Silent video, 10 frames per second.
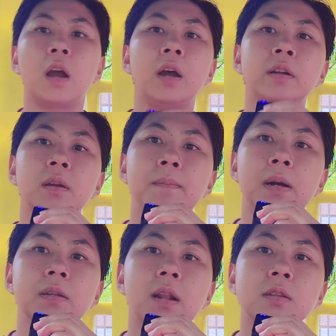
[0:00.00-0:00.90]
Akhirnya
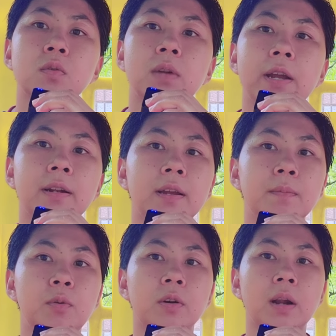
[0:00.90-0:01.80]
mbaknya langsung naik
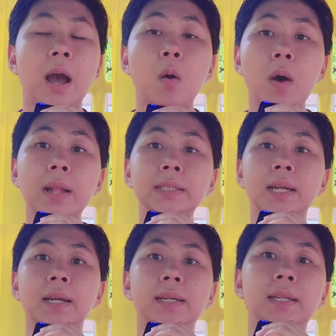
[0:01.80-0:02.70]
lebor.
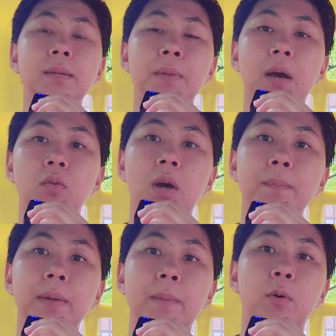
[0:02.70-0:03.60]
Awalnya ini
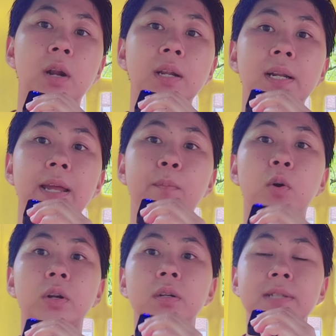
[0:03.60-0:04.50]
melakukan pelaporan ke
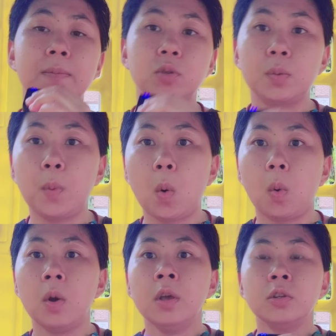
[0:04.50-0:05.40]
lebor
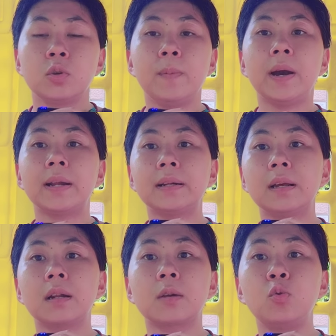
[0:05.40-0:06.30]
Samsipo. Cuma
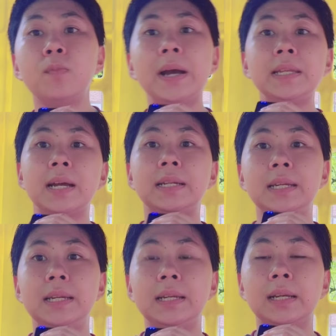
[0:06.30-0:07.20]
karena rumahnya
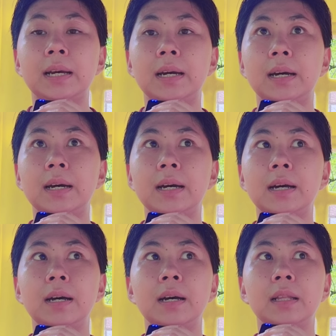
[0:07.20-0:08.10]
di
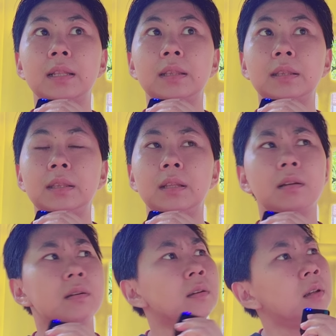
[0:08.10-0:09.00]
uh,
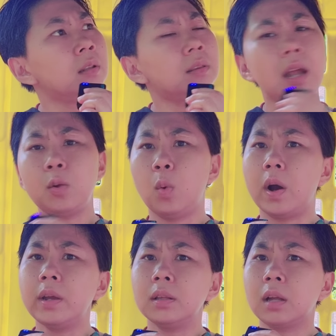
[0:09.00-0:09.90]

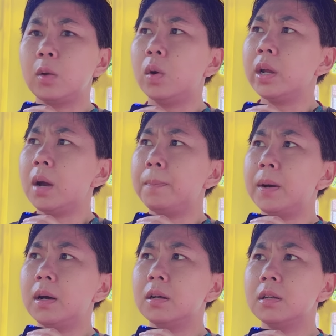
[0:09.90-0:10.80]
Taiwai, Taiwai
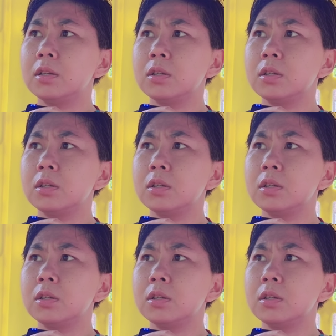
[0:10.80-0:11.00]
apa